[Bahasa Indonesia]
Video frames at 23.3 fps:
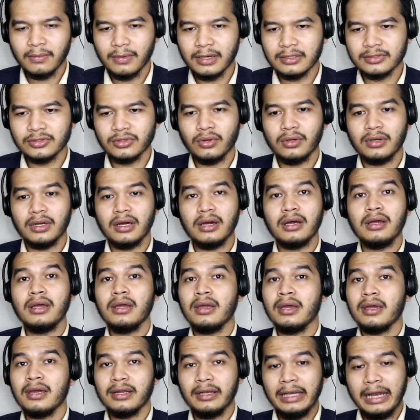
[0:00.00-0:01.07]
Barcelona
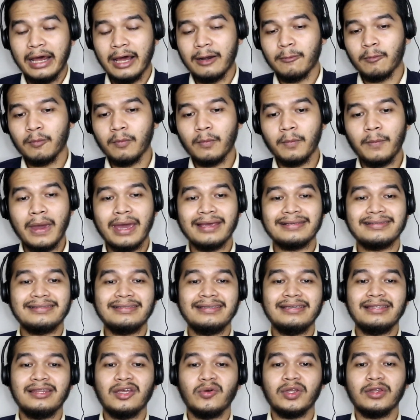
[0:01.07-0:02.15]
dan
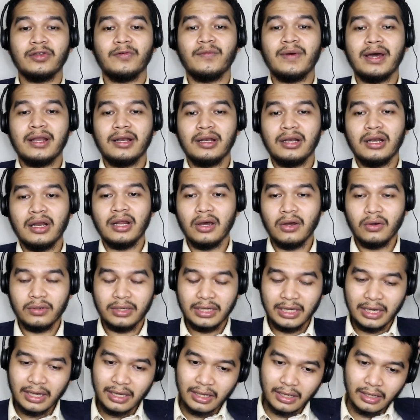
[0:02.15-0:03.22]
PSG teman-teman
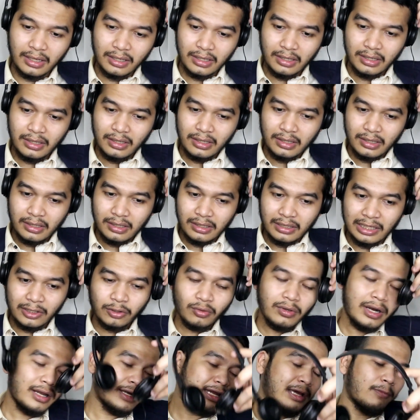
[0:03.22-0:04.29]
oke
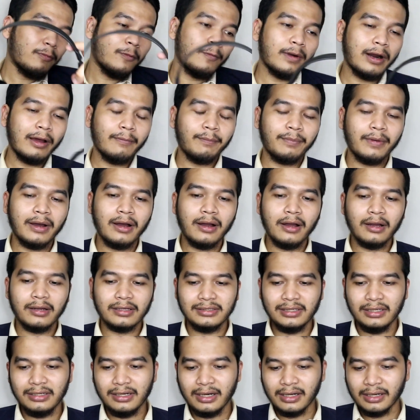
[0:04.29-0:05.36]
itulah dia beberapa
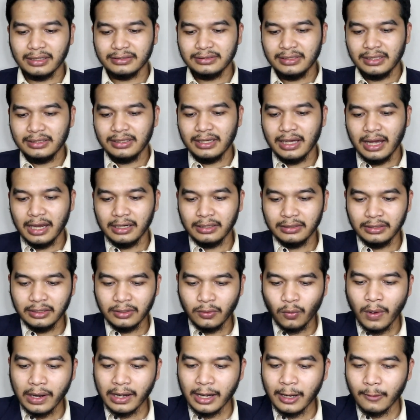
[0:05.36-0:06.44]
kejadian-kejadian di
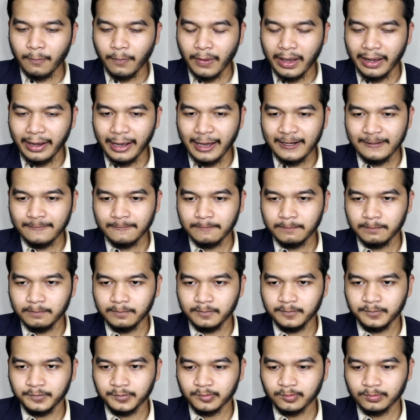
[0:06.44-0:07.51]
luar lapangan
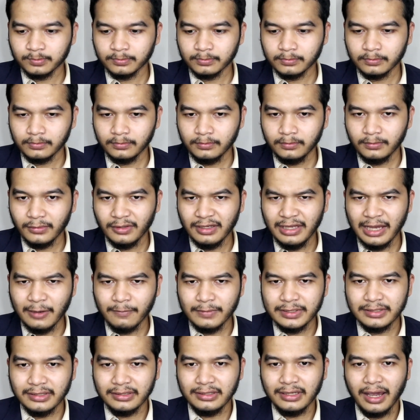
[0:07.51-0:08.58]
yang
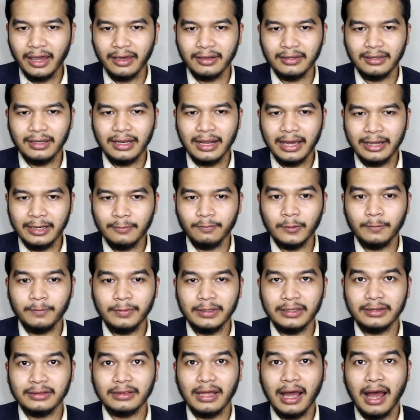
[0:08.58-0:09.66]
menjadi headline
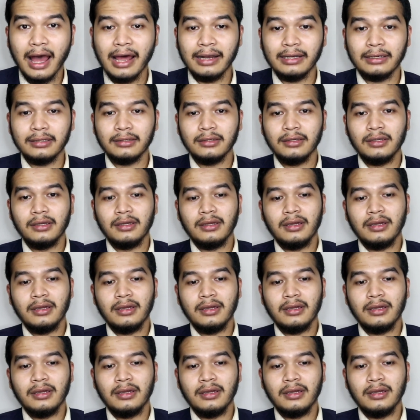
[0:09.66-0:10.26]
pemberitaan